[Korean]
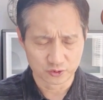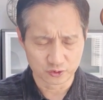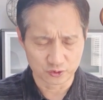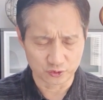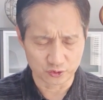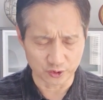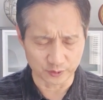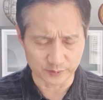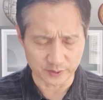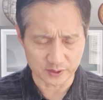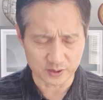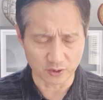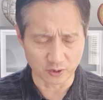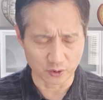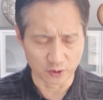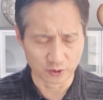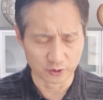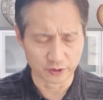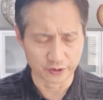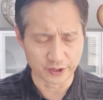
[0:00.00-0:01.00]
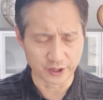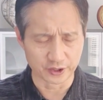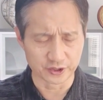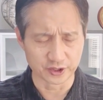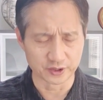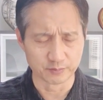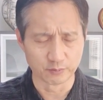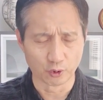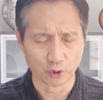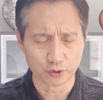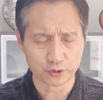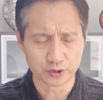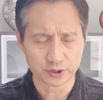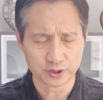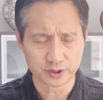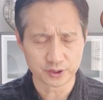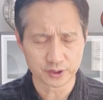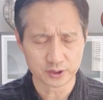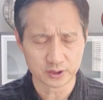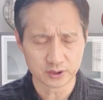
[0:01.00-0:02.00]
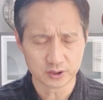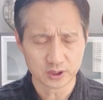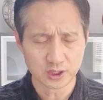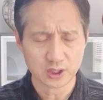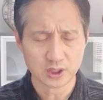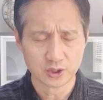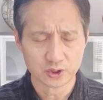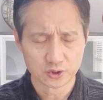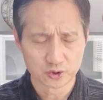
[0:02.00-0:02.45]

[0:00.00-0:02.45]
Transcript: 주옵소서. 오늘도 되어지는 모든 일들을